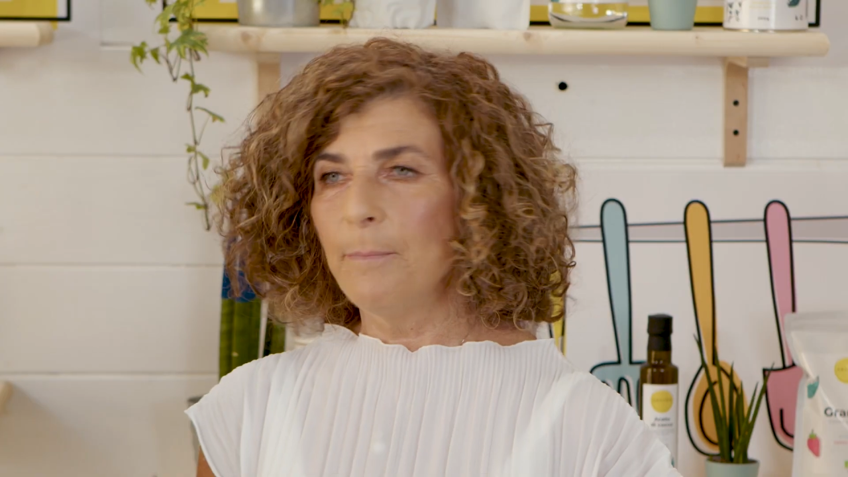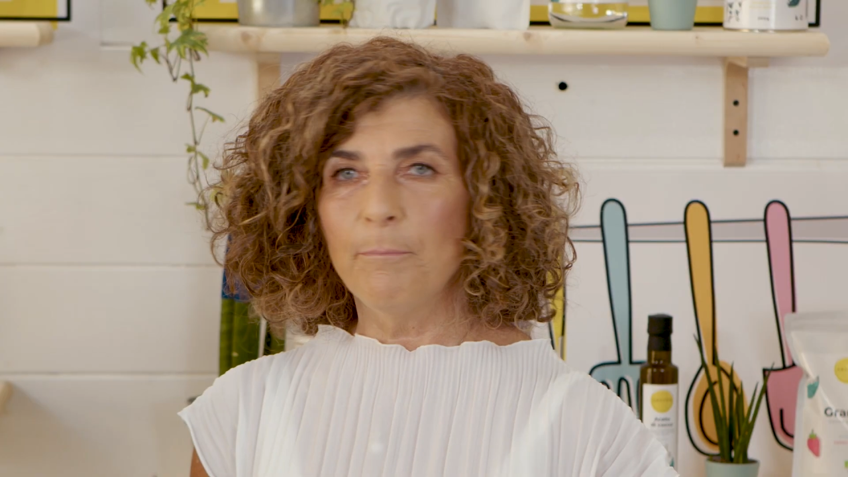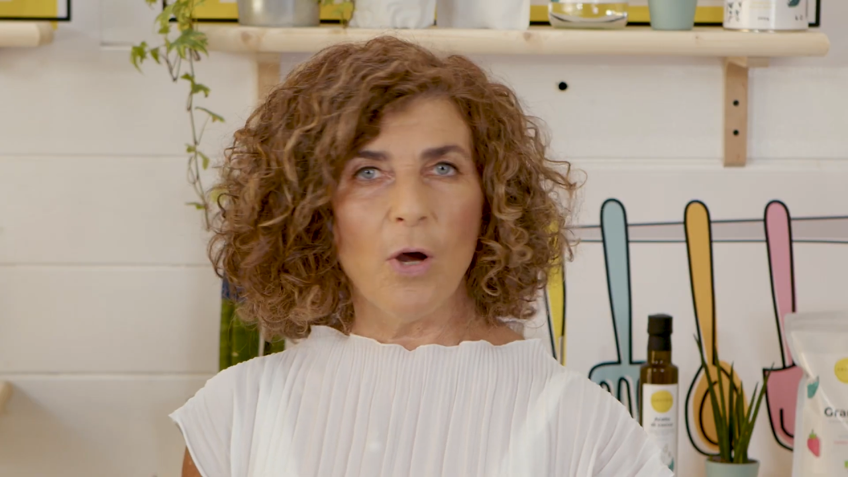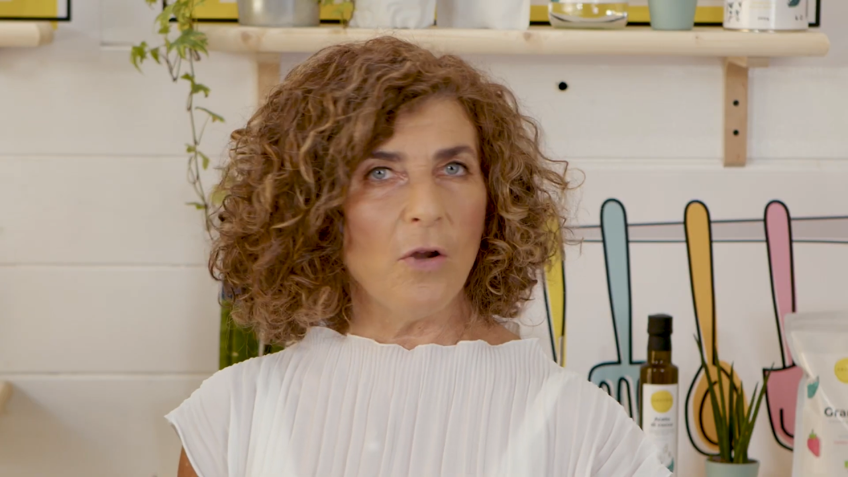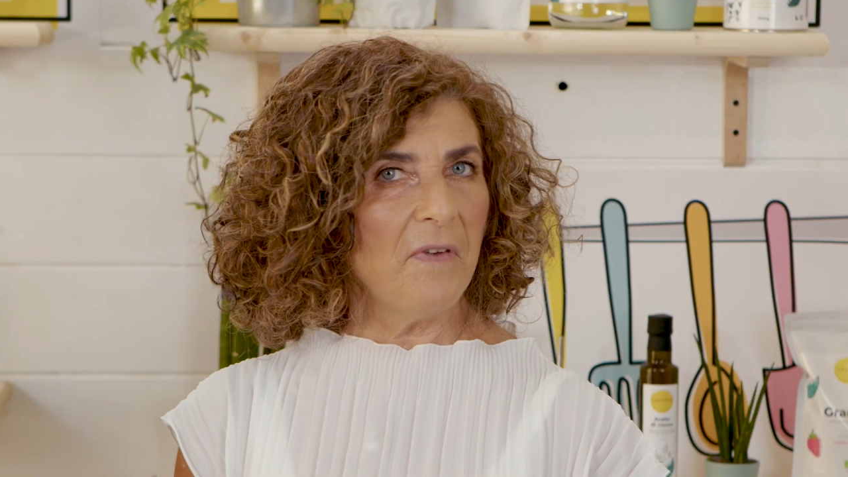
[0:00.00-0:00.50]
in
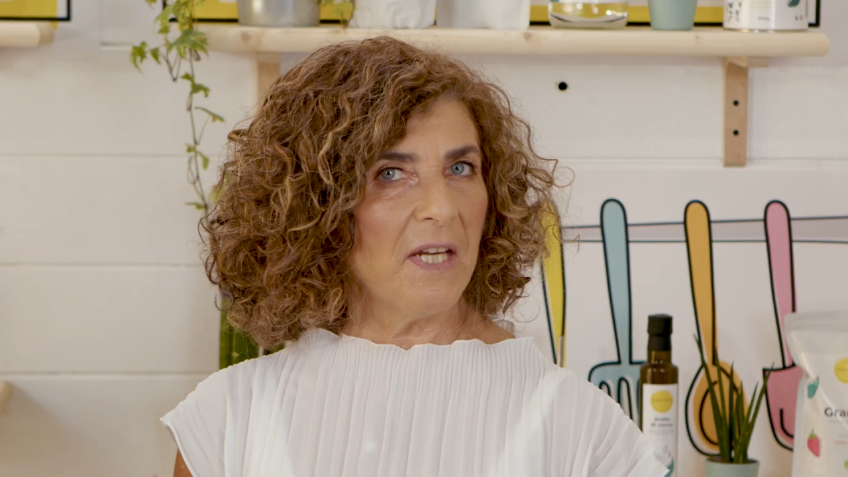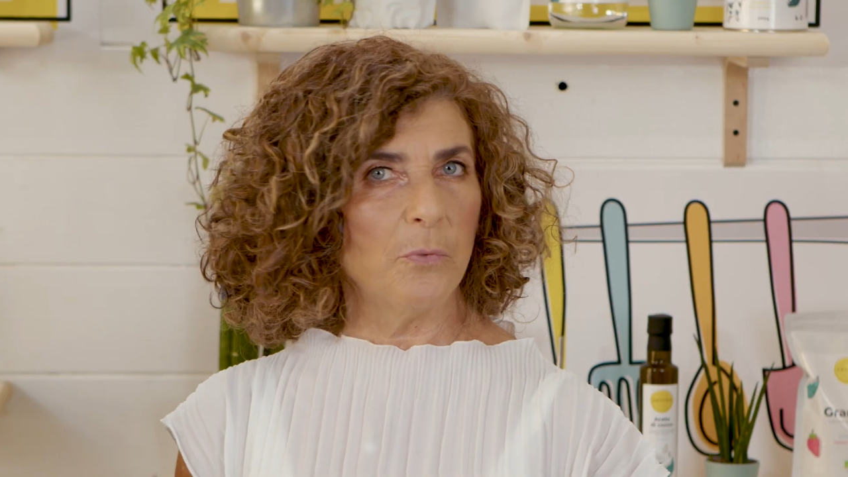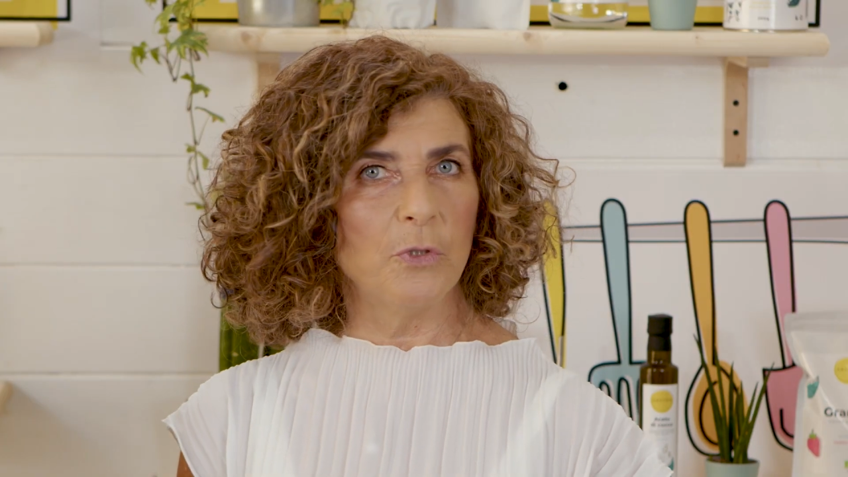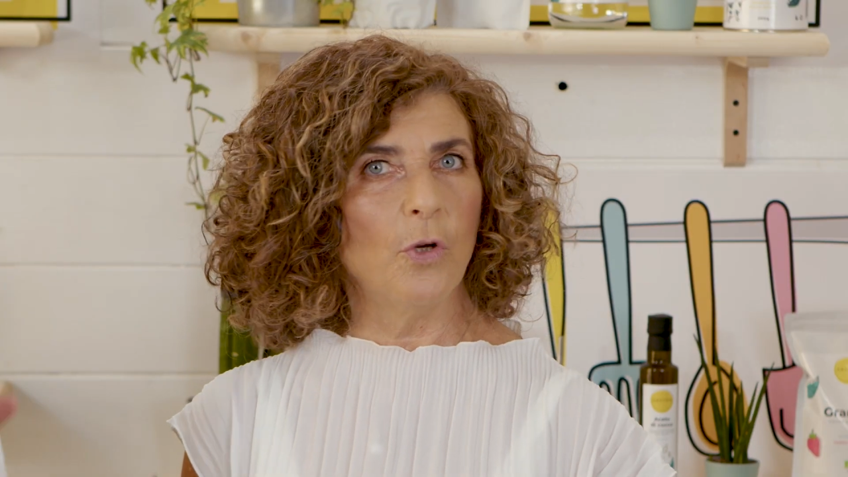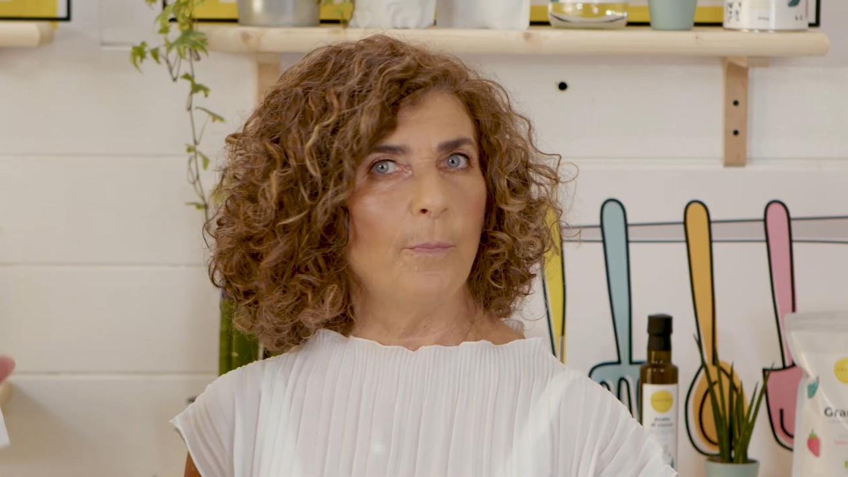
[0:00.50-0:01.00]
polvere,
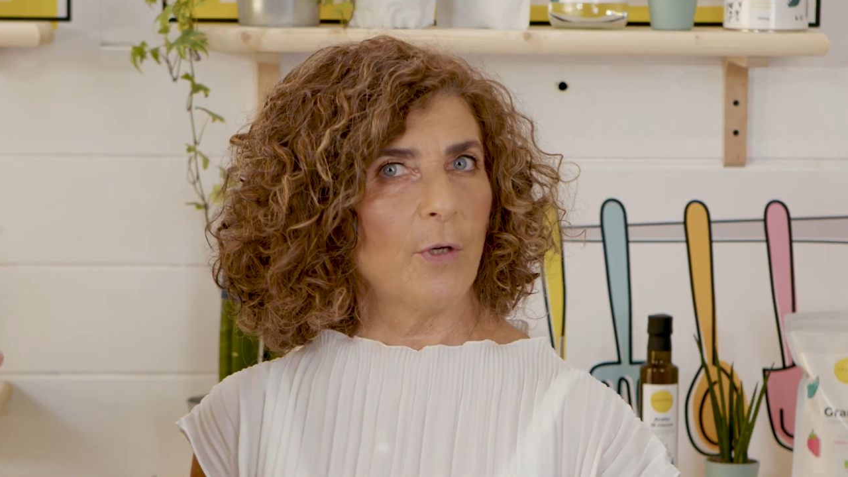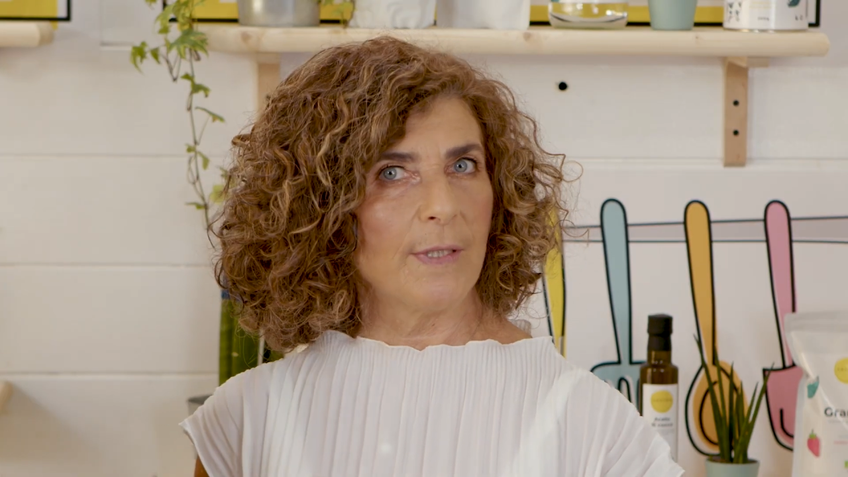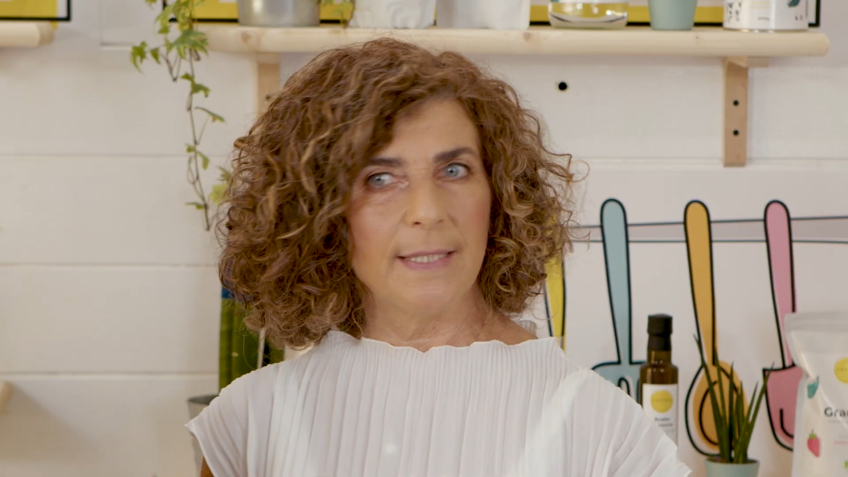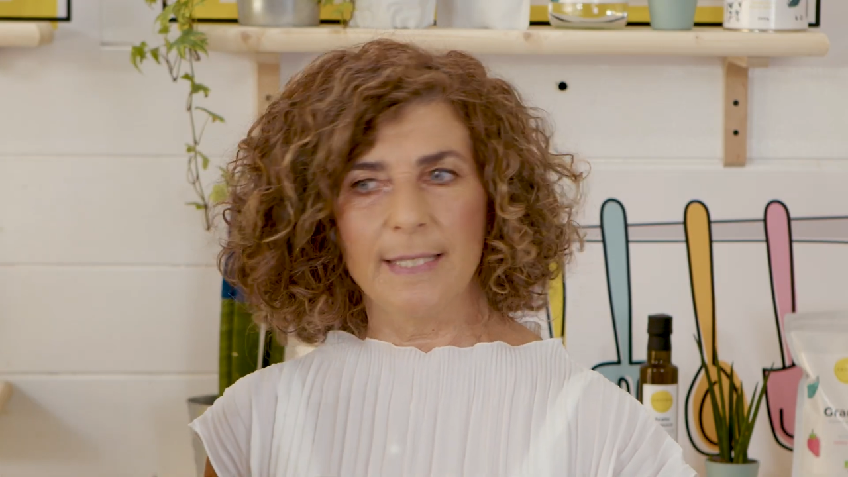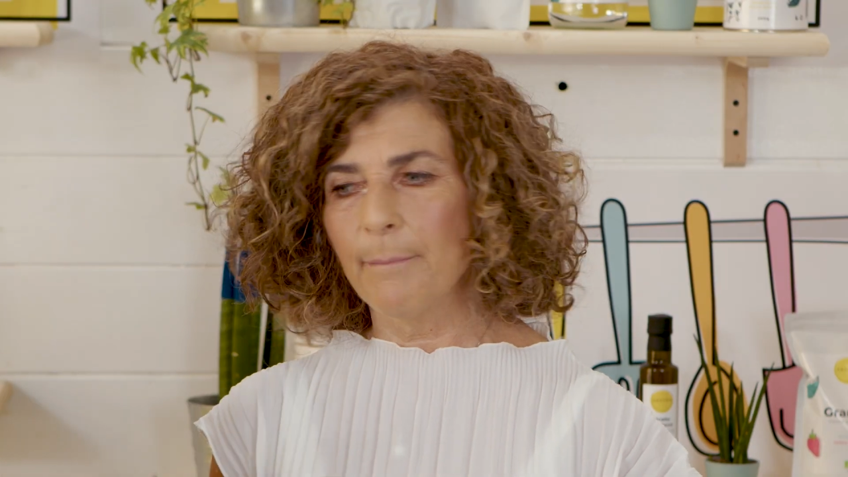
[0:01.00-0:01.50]
quindi lo
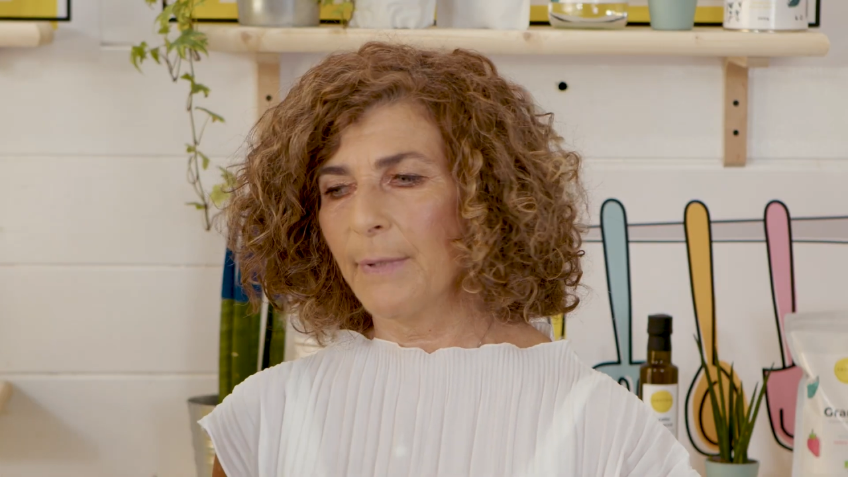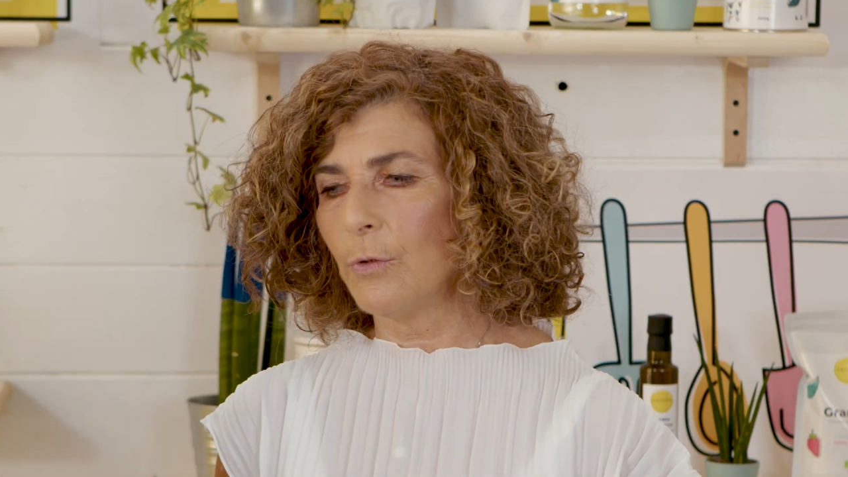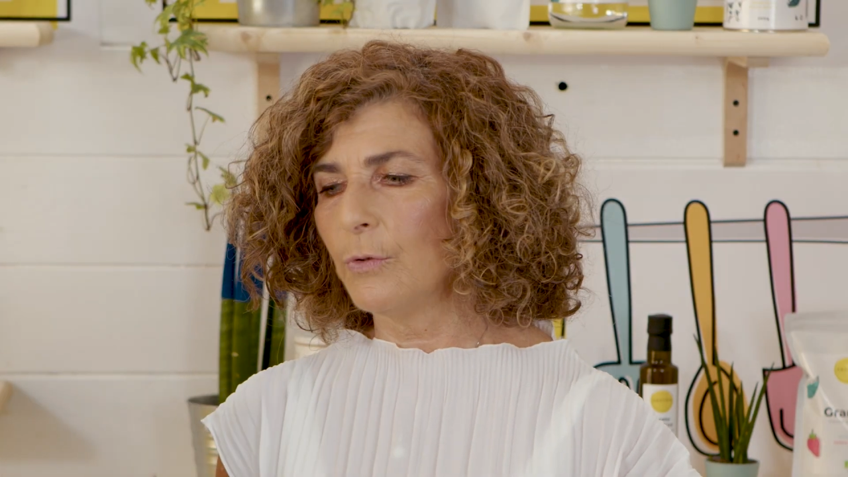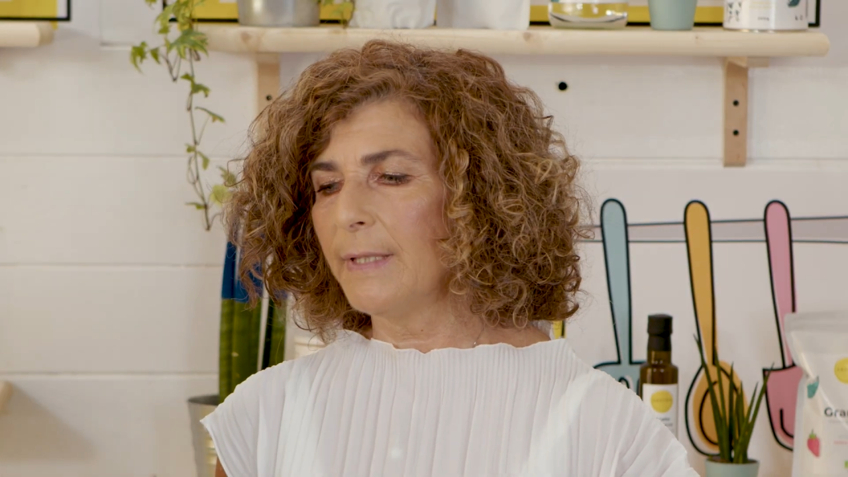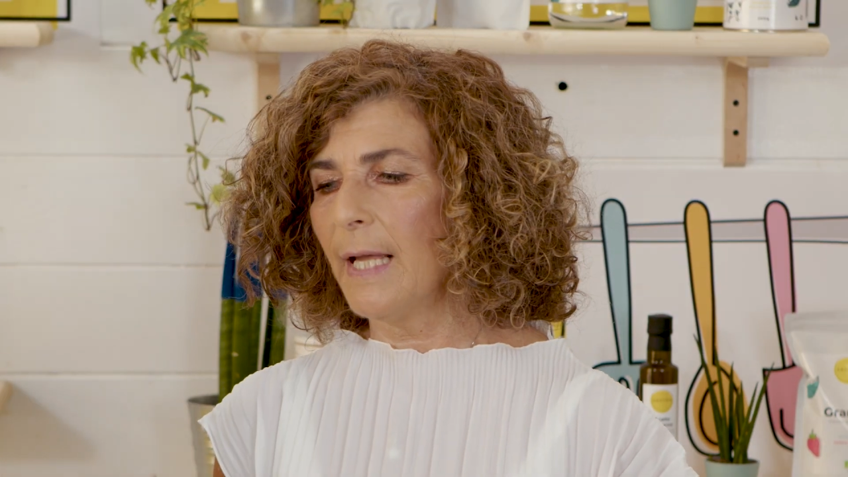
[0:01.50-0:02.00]
porti sempre
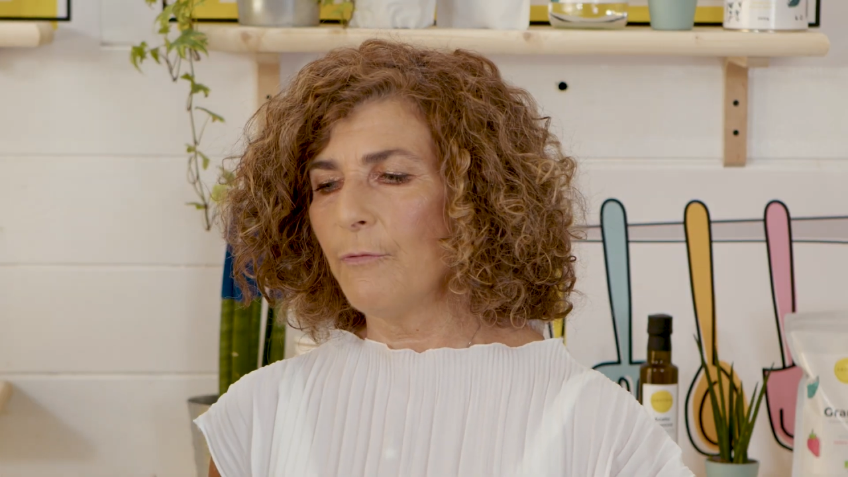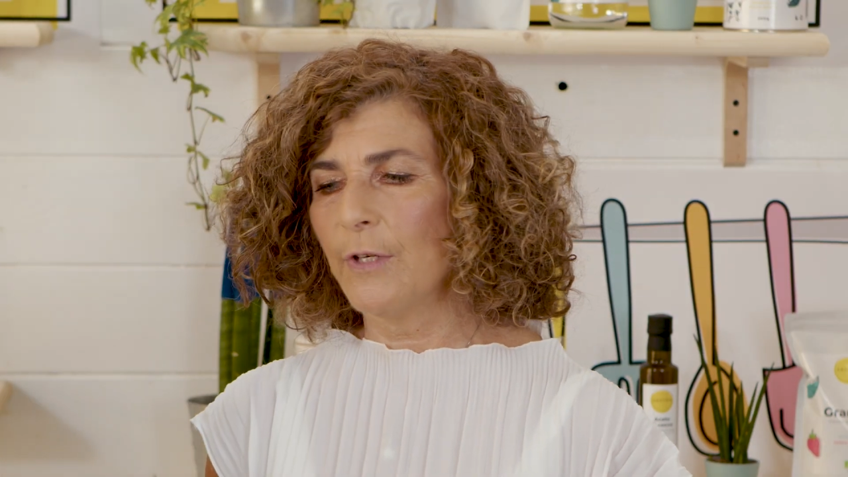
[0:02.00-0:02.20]
con te,